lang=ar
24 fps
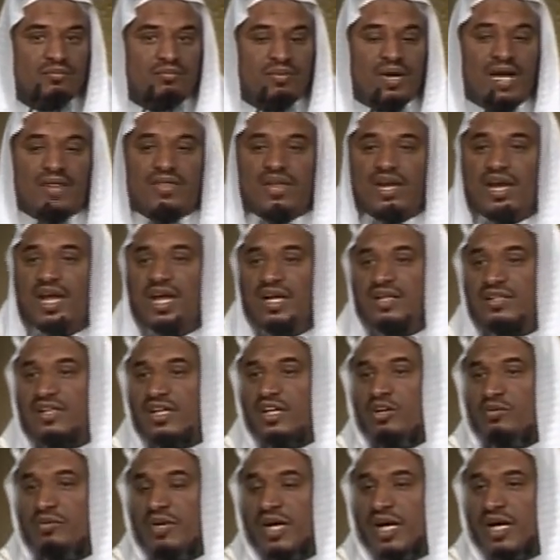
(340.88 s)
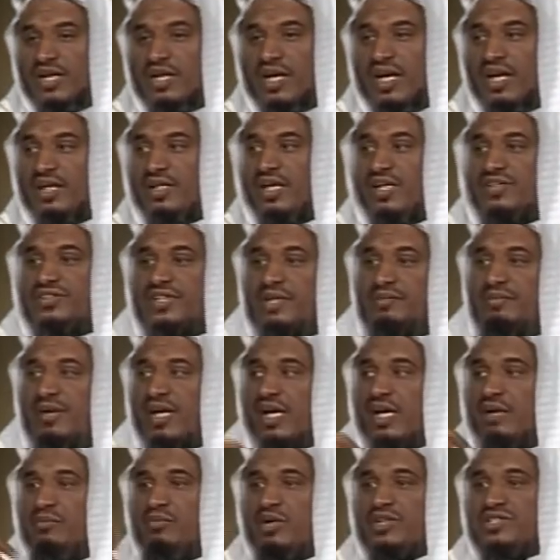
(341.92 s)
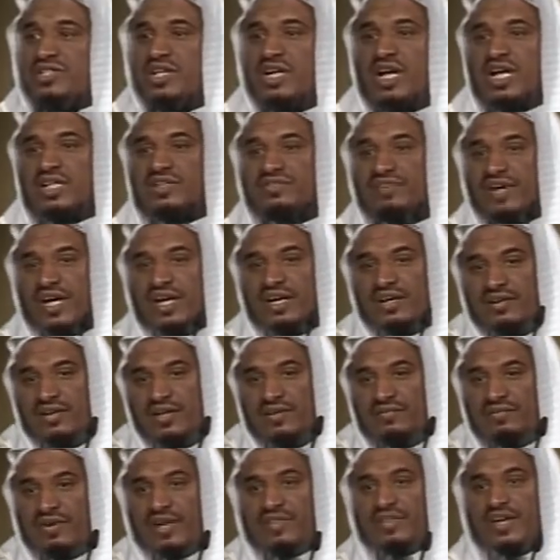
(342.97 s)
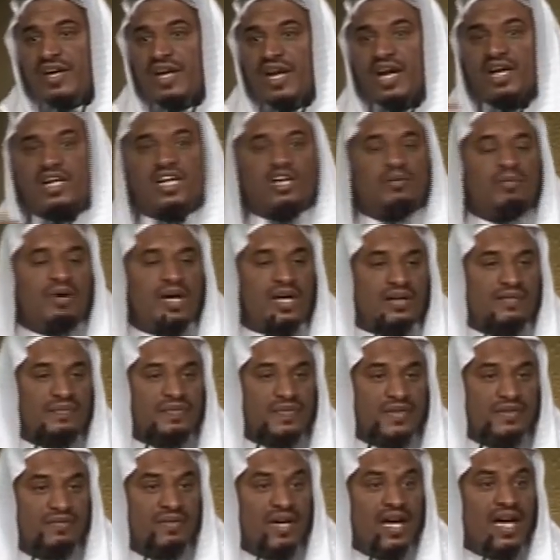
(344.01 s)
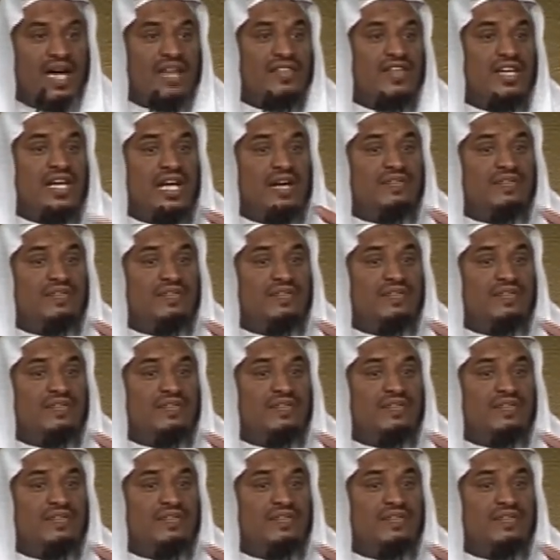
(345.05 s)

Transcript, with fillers: بعض الله يهديهم اصلا ما يقيم وزن الاطفال فضلا عن الكبار فهذه